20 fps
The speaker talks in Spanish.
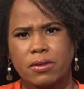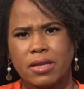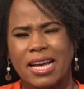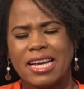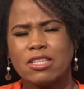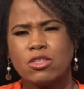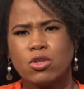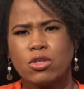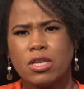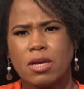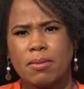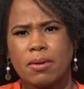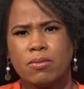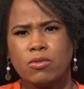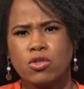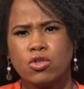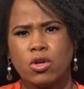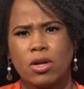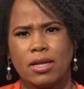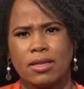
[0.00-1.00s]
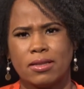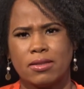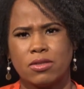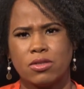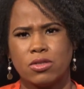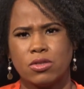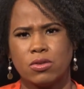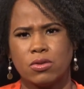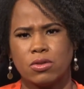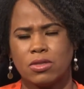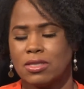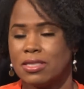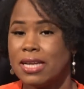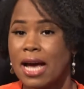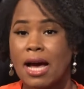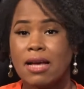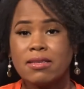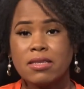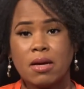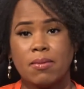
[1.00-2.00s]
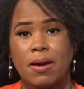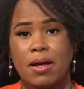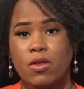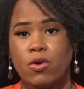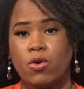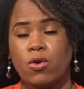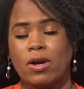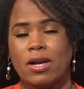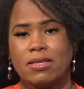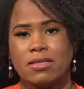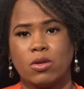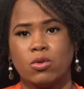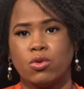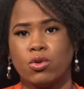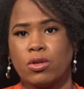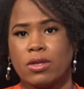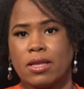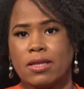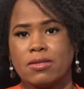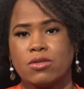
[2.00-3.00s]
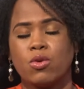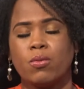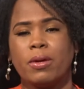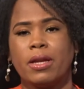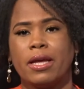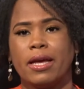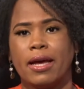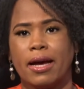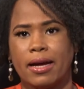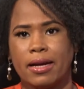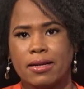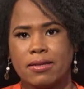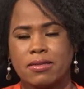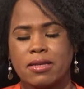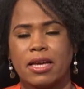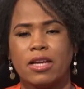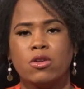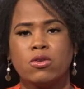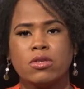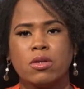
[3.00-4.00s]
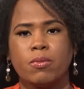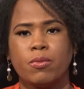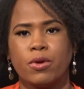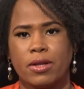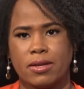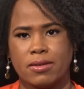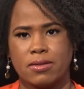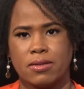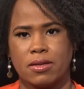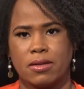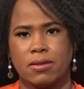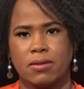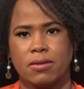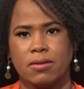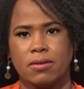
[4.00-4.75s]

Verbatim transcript: Esto llama mucho la atención. Ya se ha hablado con las autoridades dominicanas que no se puede hacer